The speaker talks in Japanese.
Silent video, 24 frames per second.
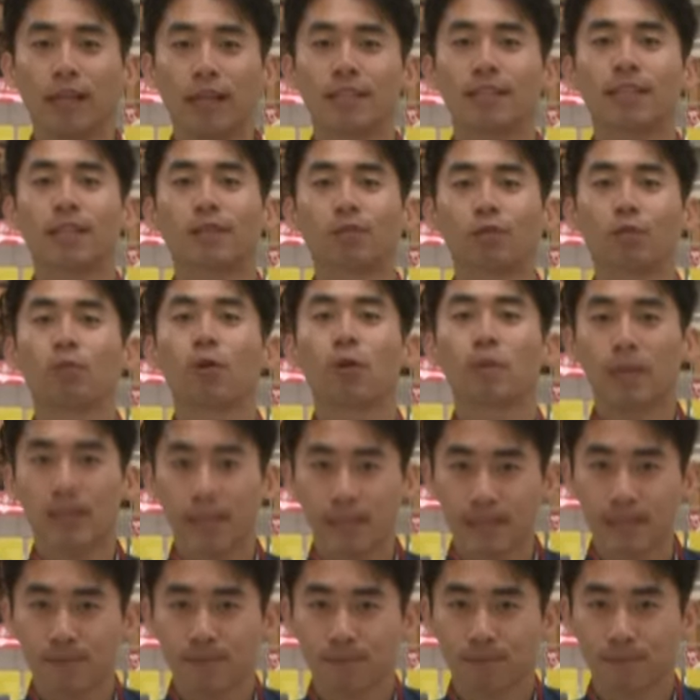いらっしゃると思い
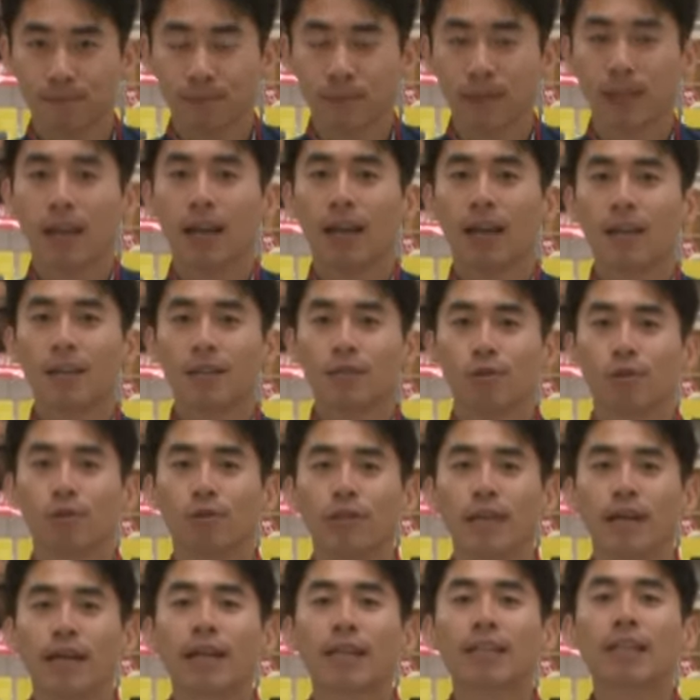ます
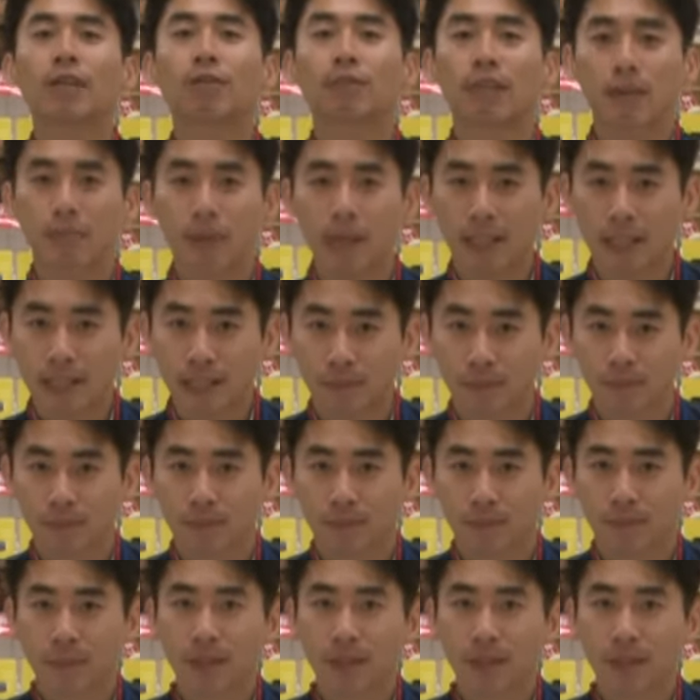そんな方のために